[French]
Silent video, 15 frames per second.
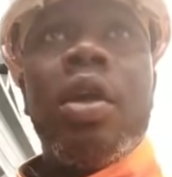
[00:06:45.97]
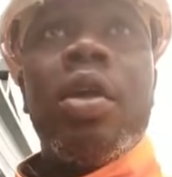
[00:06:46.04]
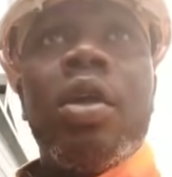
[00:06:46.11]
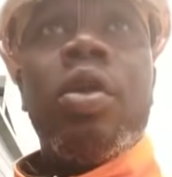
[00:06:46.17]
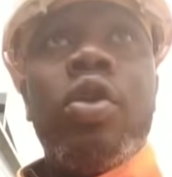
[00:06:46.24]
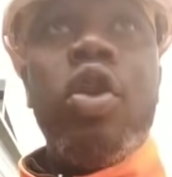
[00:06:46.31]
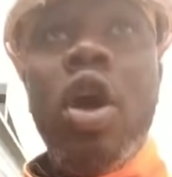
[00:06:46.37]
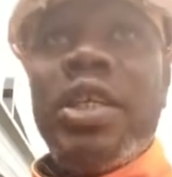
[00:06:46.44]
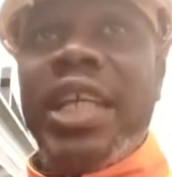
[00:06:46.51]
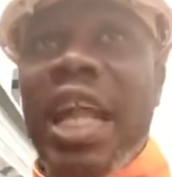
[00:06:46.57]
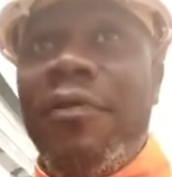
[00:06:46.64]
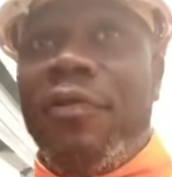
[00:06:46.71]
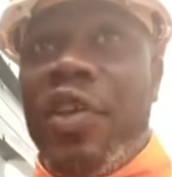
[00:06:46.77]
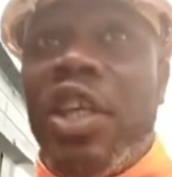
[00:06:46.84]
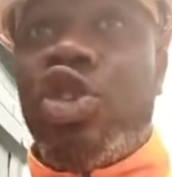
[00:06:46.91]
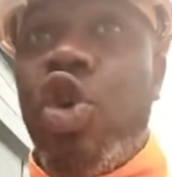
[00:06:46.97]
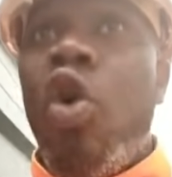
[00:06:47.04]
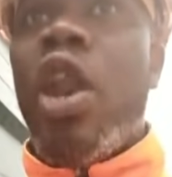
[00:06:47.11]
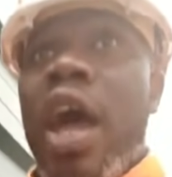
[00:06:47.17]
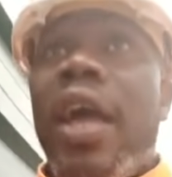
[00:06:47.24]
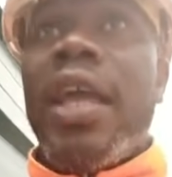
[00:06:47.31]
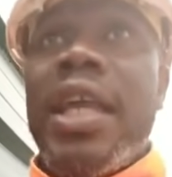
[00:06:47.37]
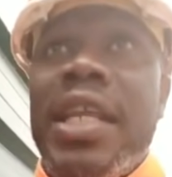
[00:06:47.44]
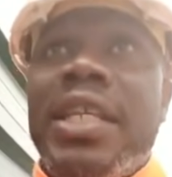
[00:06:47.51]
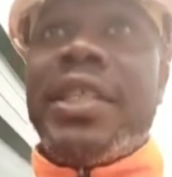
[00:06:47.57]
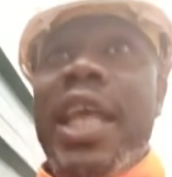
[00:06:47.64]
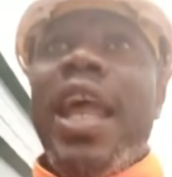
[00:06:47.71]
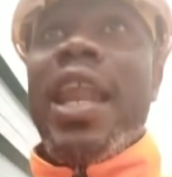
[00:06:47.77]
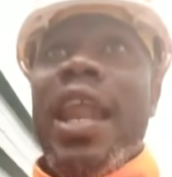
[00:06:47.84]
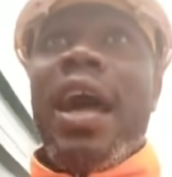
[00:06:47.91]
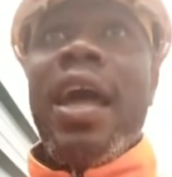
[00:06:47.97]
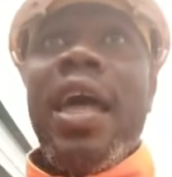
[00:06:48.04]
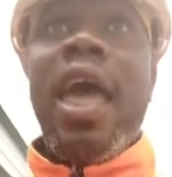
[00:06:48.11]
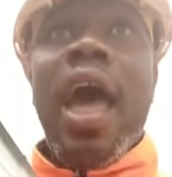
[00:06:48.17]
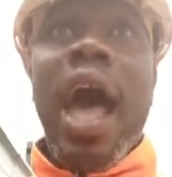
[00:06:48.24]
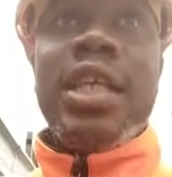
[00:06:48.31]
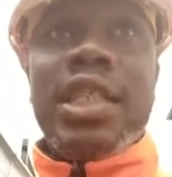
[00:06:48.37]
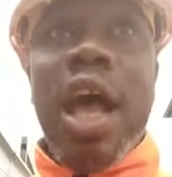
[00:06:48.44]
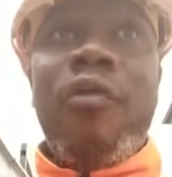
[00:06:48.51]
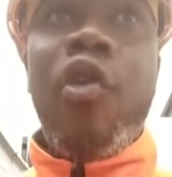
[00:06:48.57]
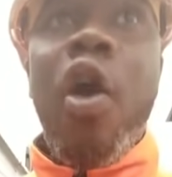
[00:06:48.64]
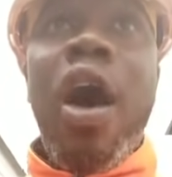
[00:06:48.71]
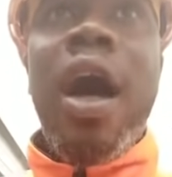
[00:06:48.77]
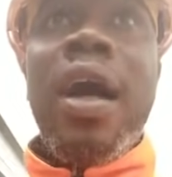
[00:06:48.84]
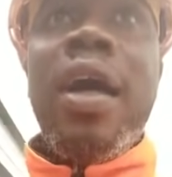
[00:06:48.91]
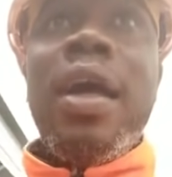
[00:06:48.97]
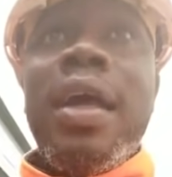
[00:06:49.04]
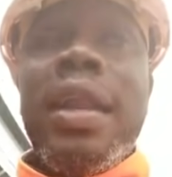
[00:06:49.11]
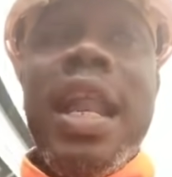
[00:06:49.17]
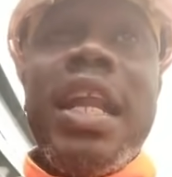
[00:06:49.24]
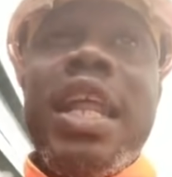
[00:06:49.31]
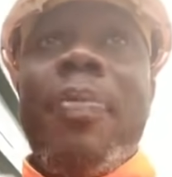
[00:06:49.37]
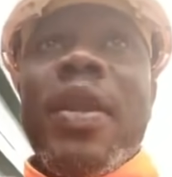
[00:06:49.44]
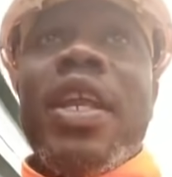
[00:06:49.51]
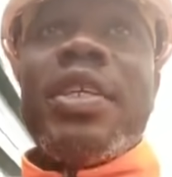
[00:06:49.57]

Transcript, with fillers: Donc, cette vision-là, initiale-là, à savoir l'indépendance